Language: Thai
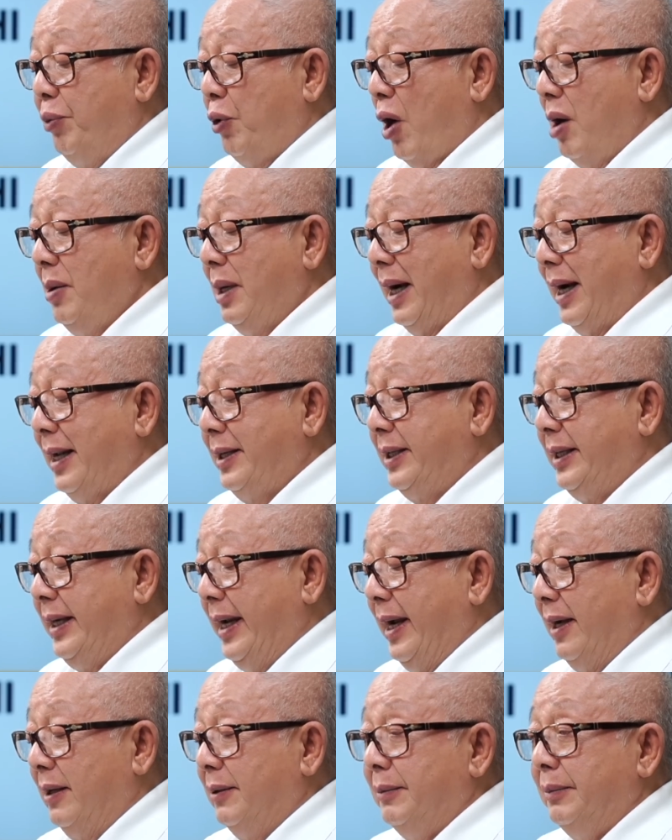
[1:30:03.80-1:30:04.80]
พร้อมกับรัสเซี
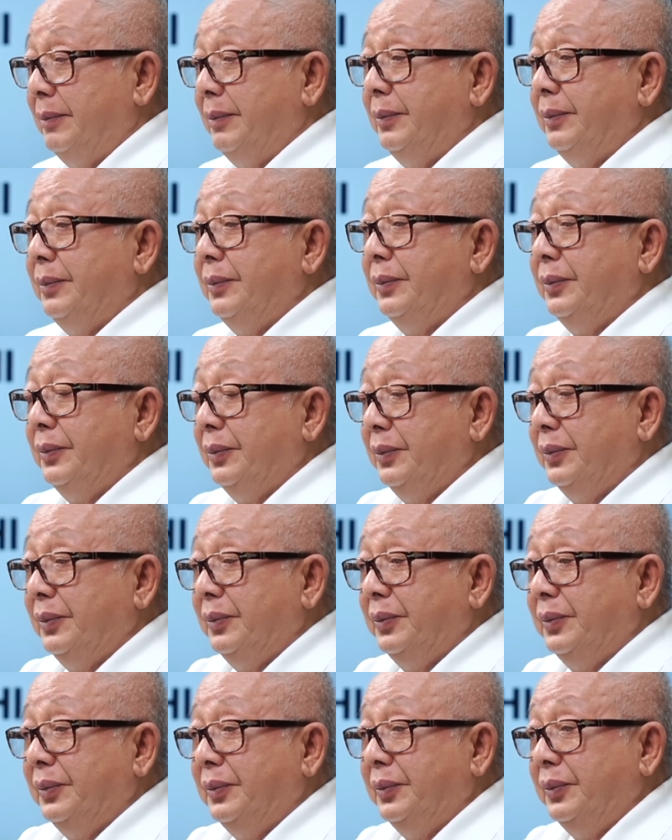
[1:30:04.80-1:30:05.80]
ย
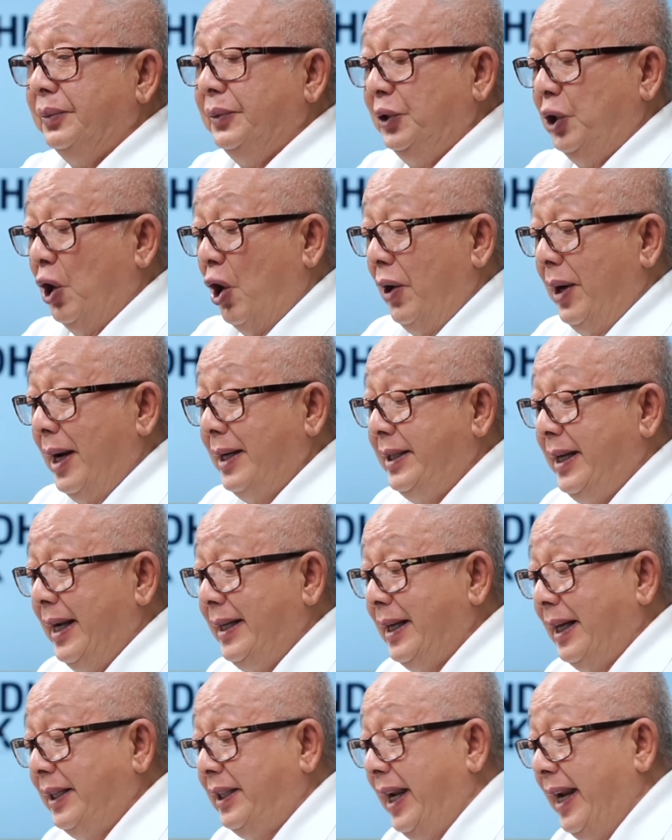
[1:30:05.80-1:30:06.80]
โดยรัสเซีย
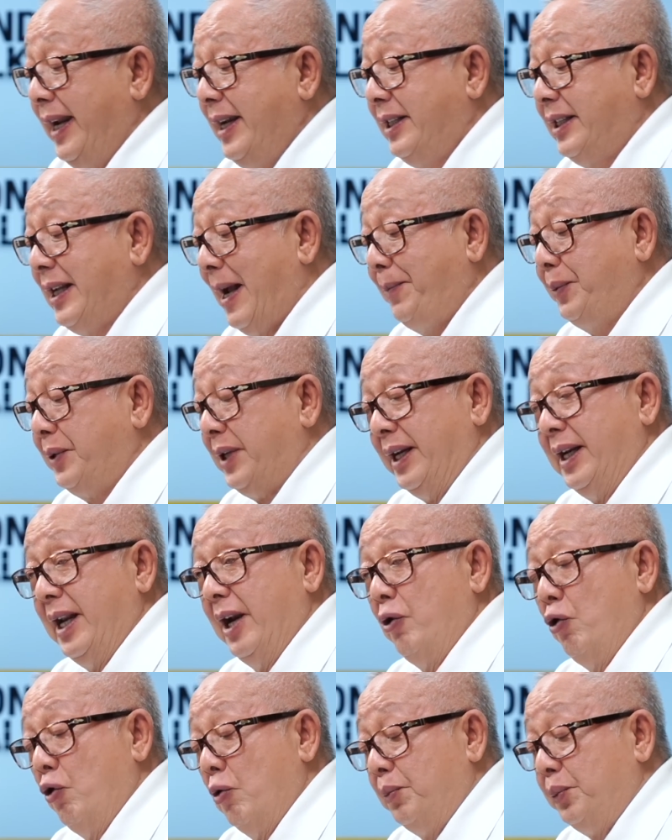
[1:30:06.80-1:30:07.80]
จะทิ้งทรัพย์สินใน
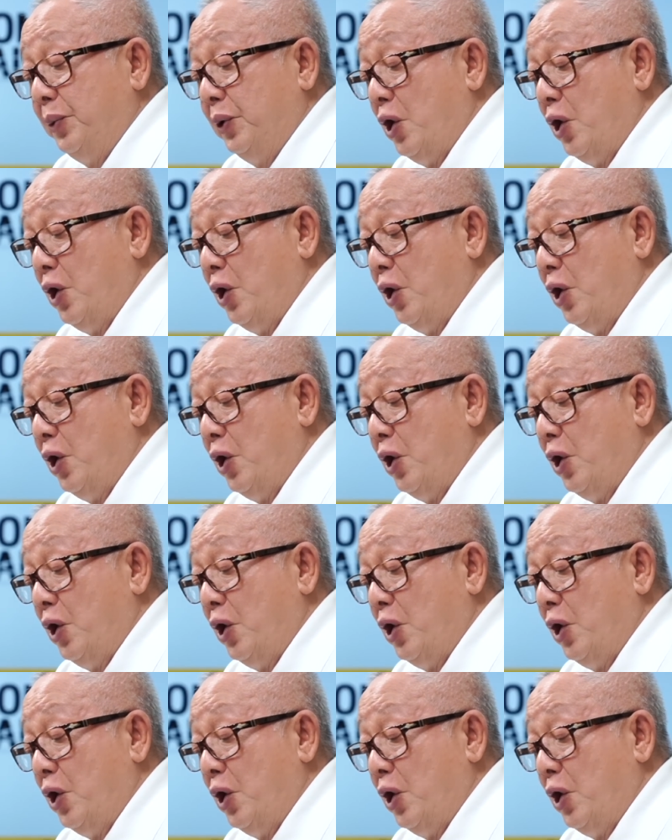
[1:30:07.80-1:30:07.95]
รูป